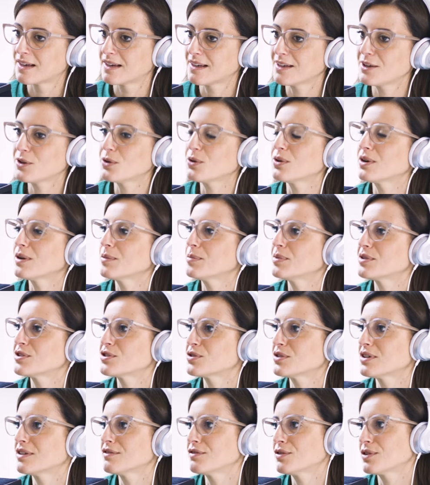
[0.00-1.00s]
Io ero una
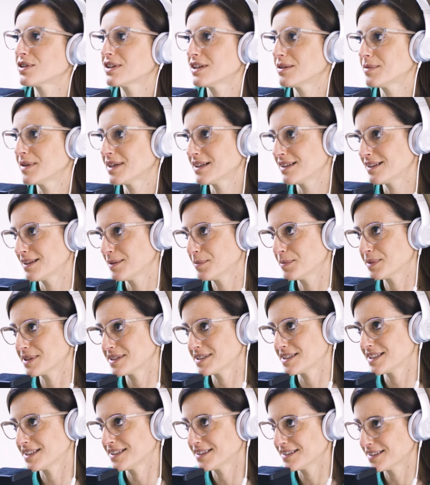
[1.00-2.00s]
persona fortemente
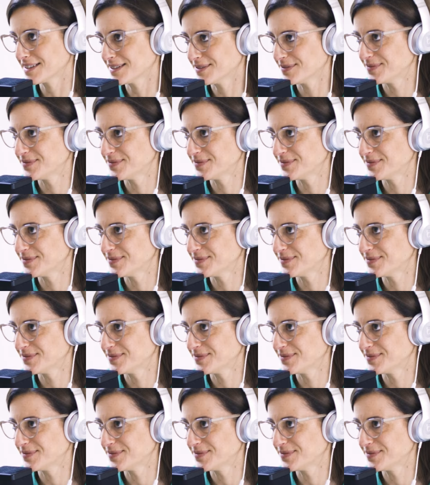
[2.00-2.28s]
impaziente,